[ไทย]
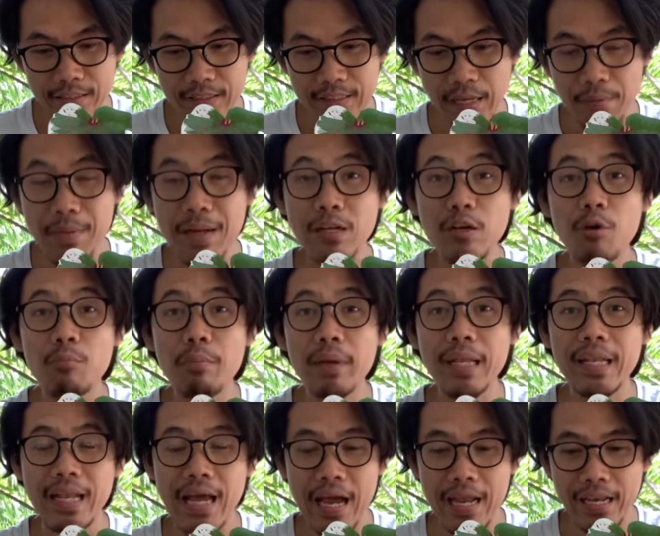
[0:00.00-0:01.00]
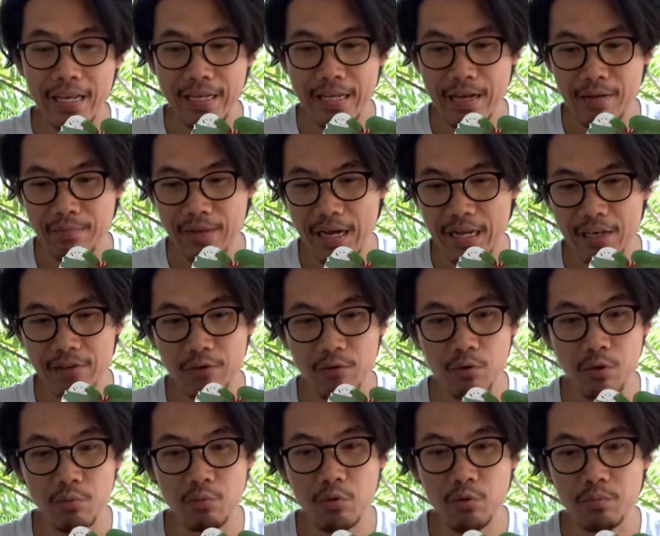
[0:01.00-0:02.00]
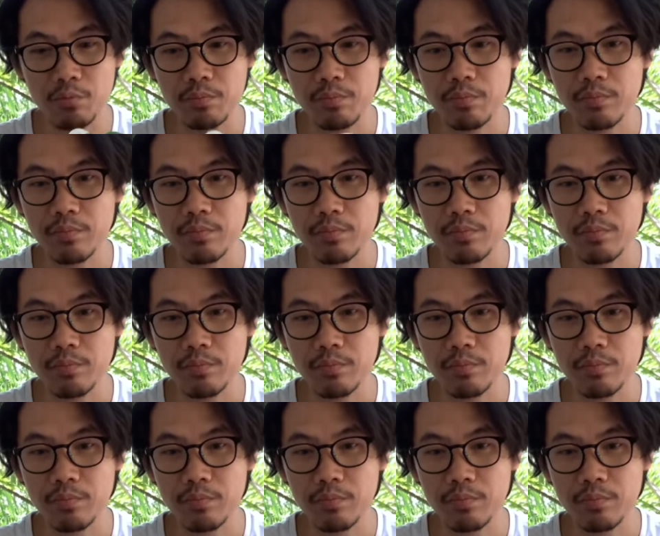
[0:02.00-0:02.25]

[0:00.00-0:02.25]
สามารถคอมเมนต์ได้นะครับการรีวิวของผม